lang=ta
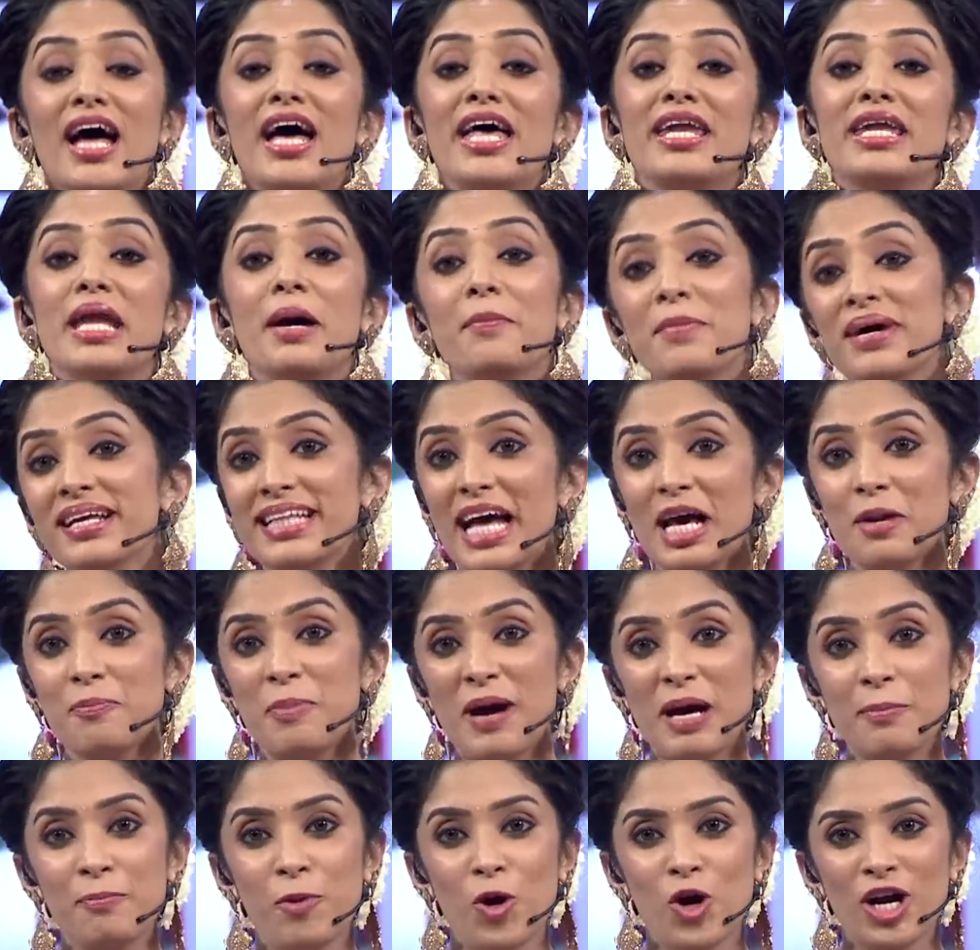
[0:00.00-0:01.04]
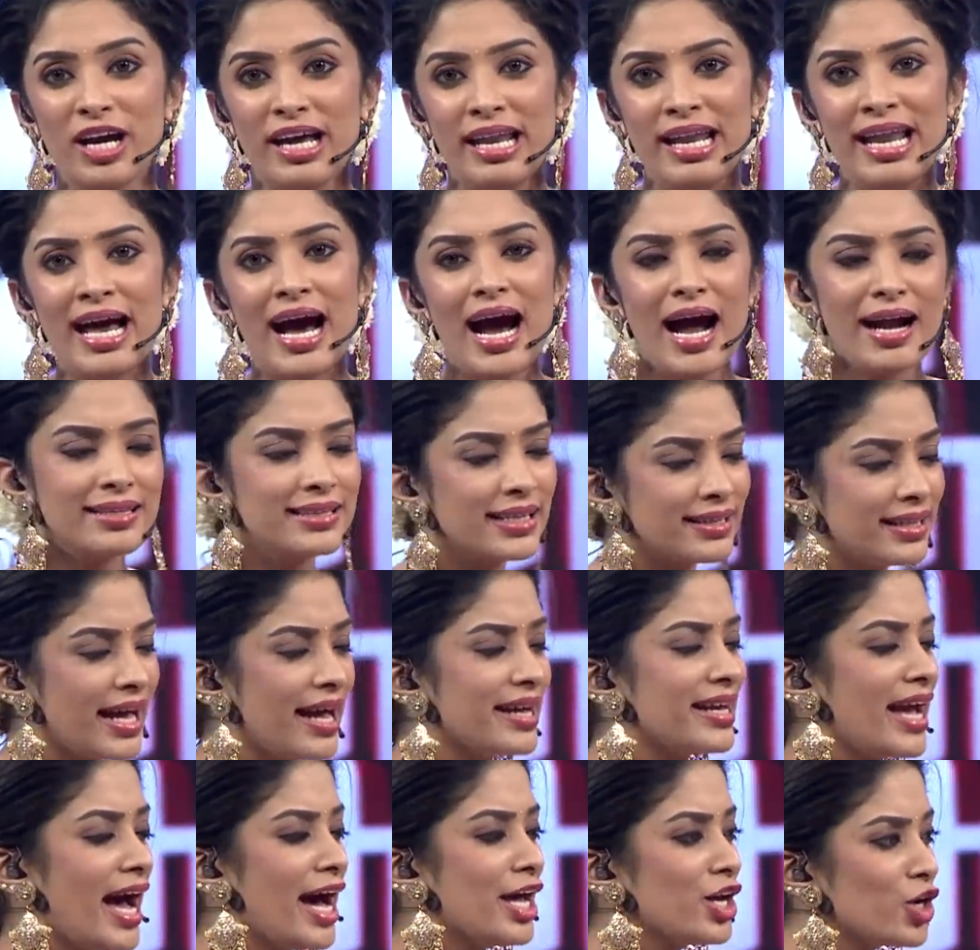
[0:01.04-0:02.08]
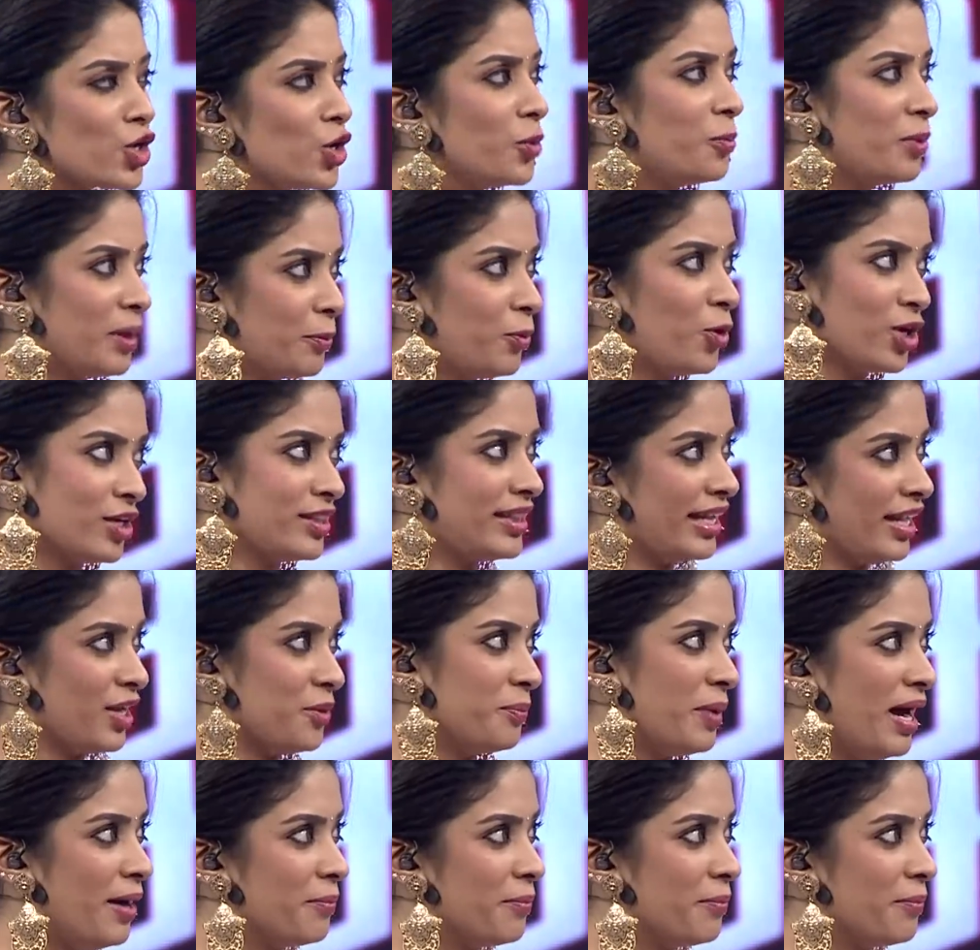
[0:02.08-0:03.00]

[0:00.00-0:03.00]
நம்ம தர்பார் பொங்கல்ல அடுத்ததா யாரை கூப்பிட போறோம் தெரியுமா